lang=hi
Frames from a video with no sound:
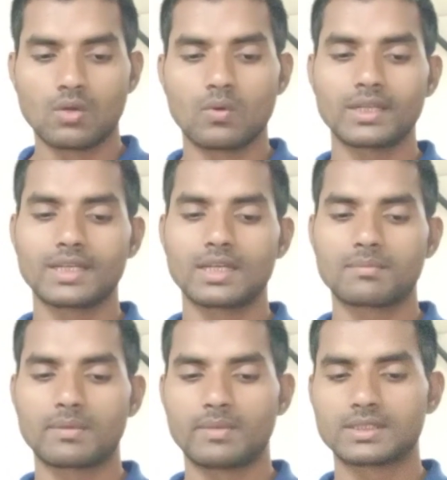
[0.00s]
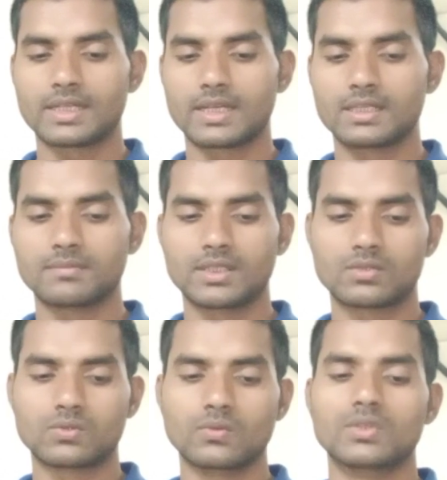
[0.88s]
वन एयर बबल्स
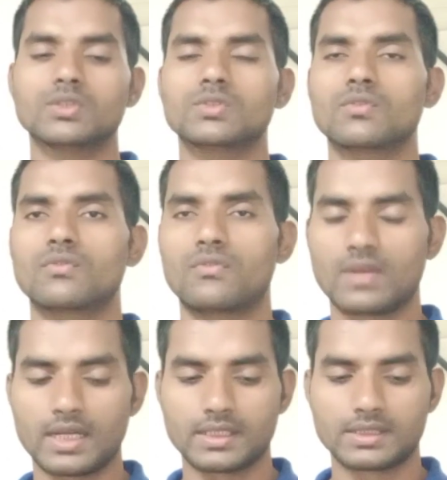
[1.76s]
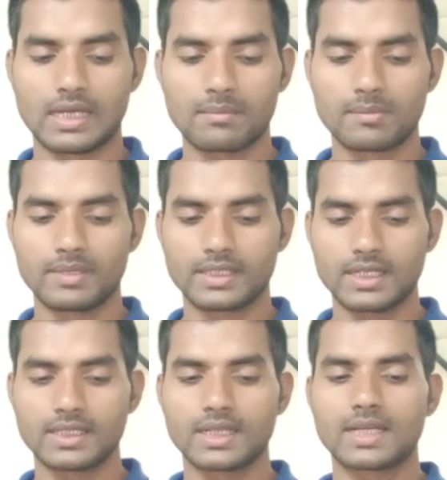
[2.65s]
अरेंजमेंट टू रिज्यूम फ्लाइट यहाँ पे
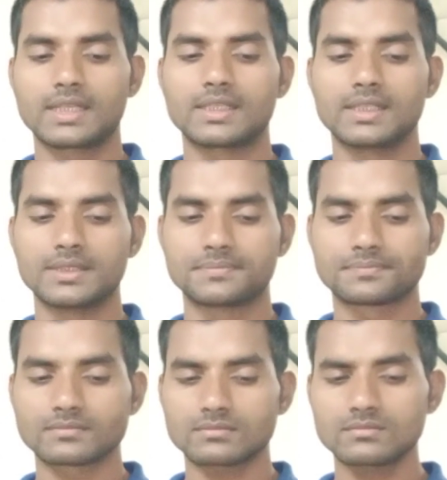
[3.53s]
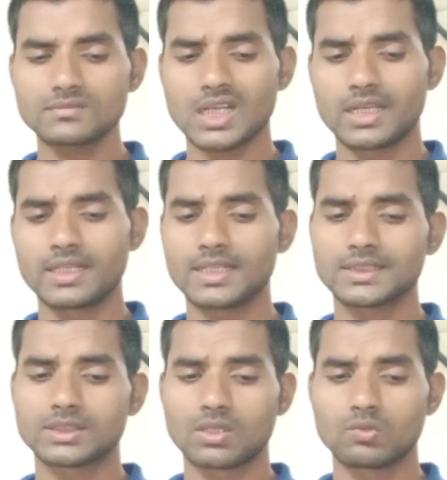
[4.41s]
बताया जा रहा है कि इंडिया
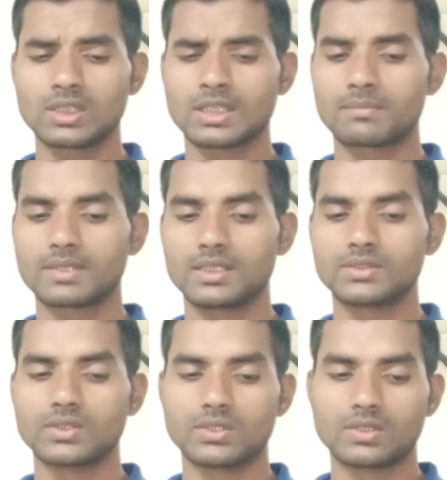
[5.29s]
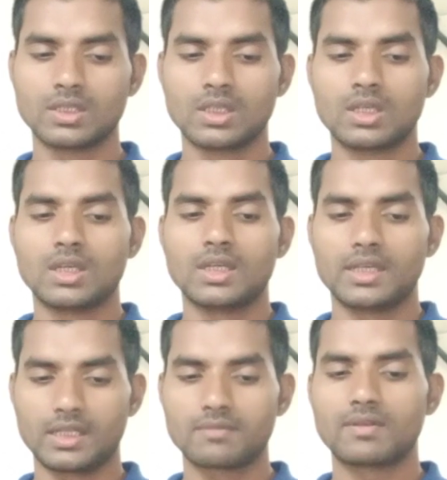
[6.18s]
से सऊदी अरब के लिए जो
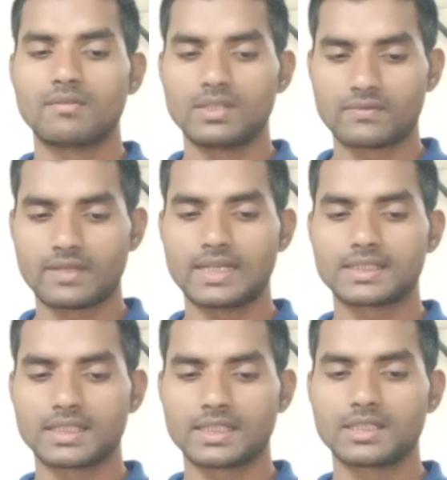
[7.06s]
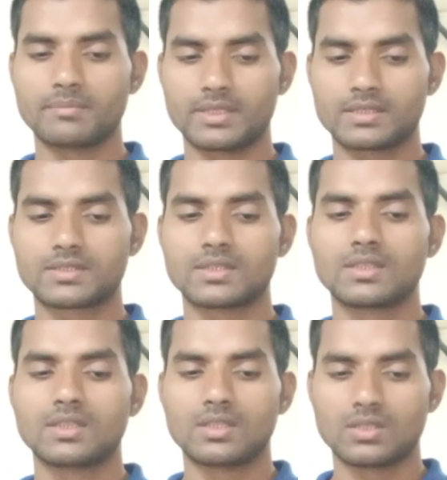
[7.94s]
एयर बबल्स फ्लाइट के एग्रीमेंट
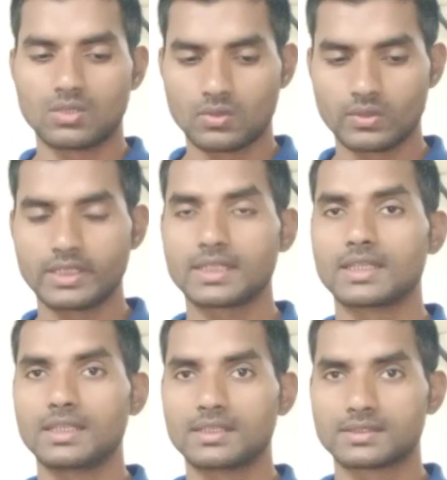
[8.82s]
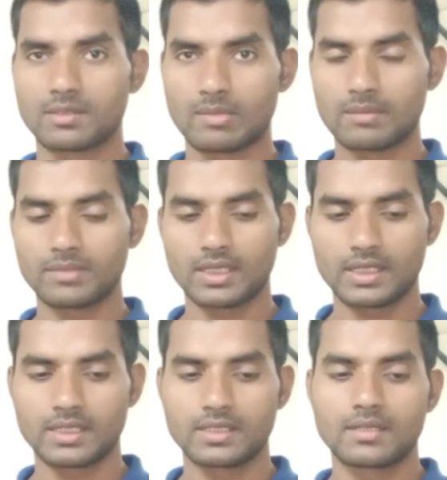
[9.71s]
होने की संभावना
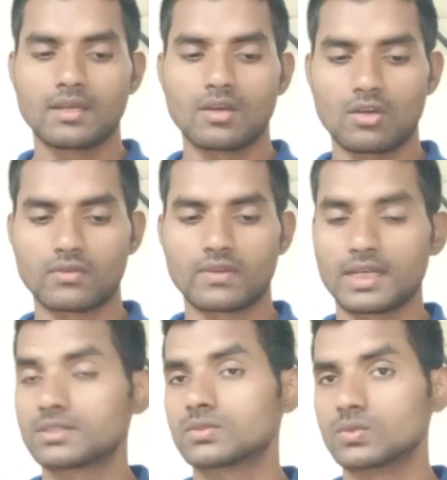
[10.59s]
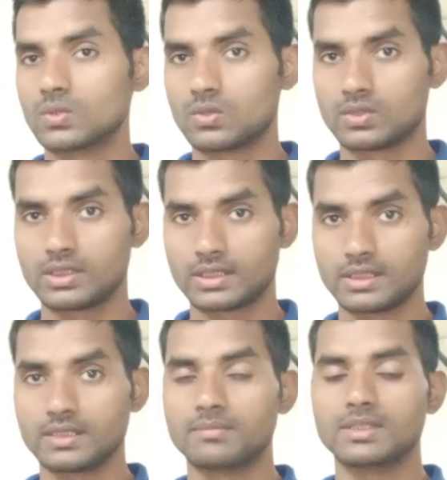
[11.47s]
है और फ्लाइट शुरू होने
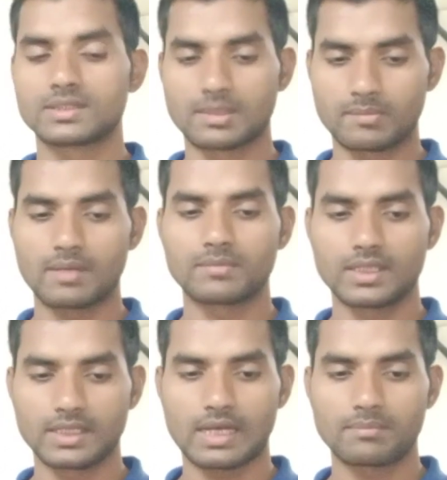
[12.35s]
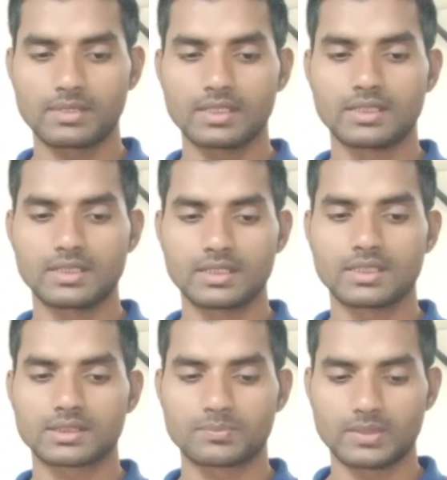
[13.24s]
की भी संभावना है यहाँ पे इंडियन
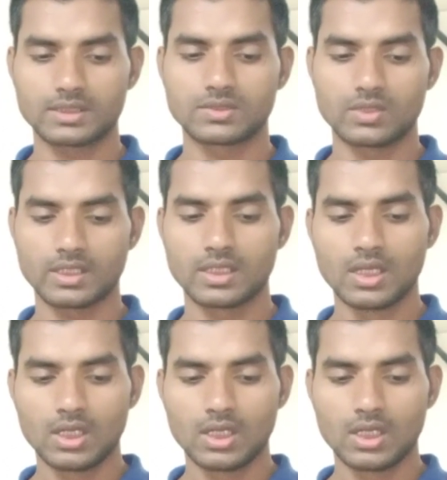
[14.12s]
एक्सप्रेस जो है